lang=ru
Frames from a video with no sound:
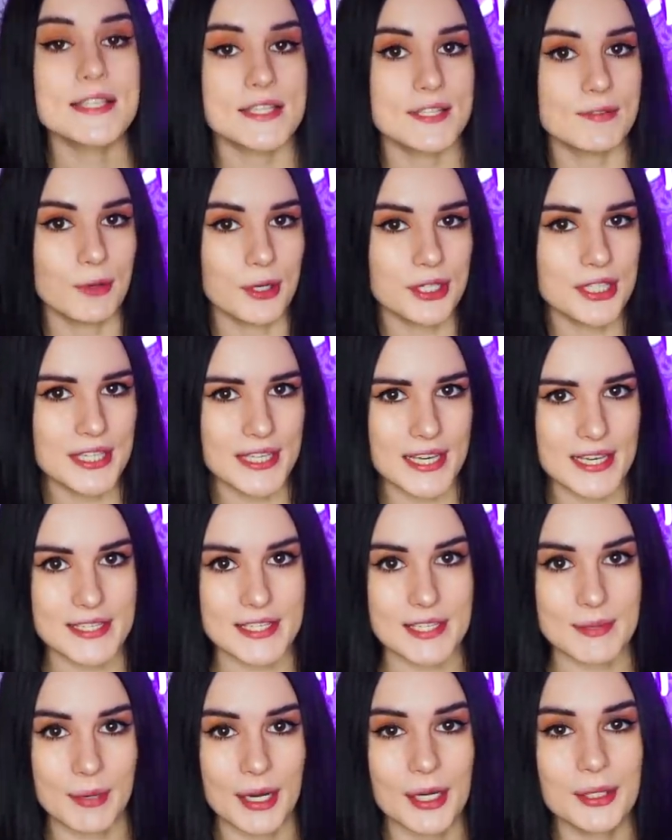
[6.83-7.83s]
Сегодня я
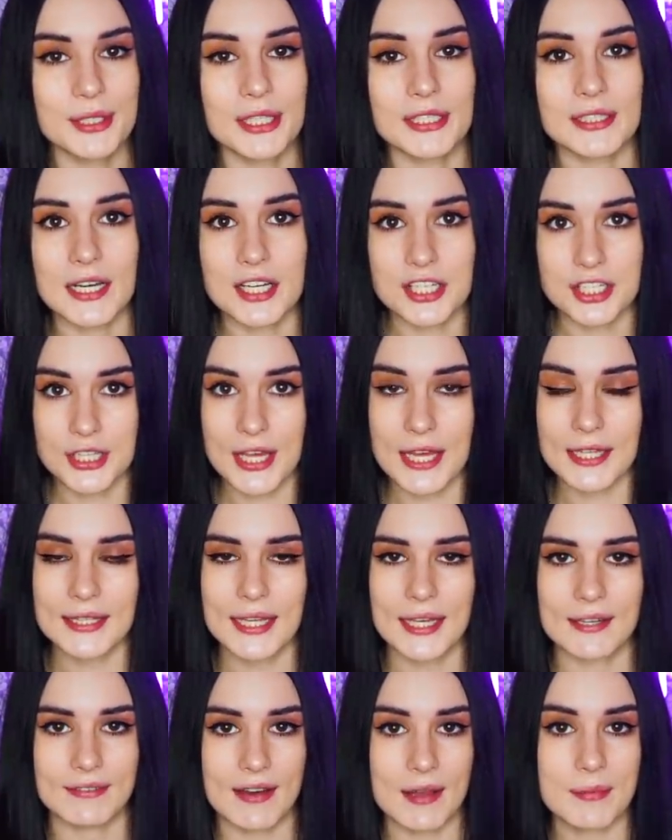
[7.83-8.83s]
снимаю
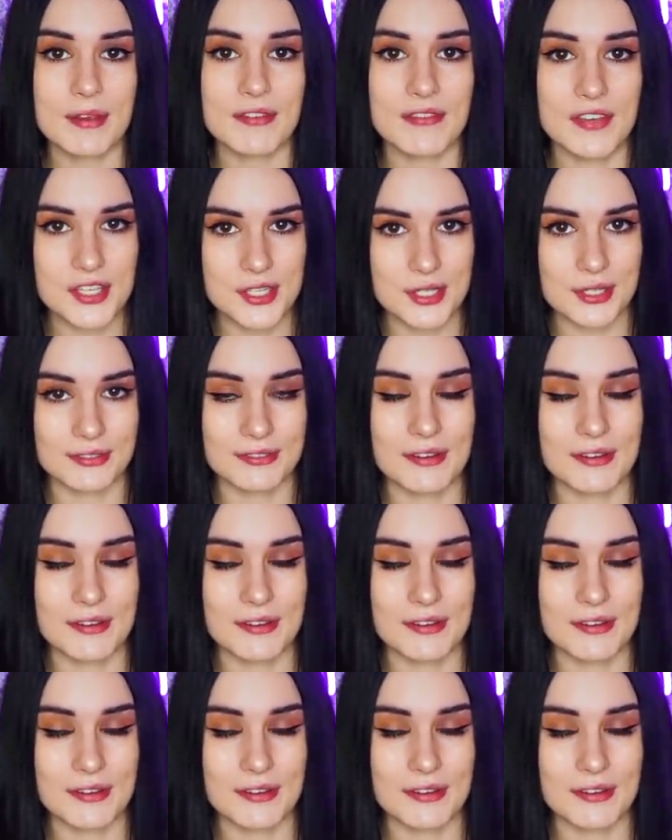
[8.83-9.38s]
долгожданное вами видео.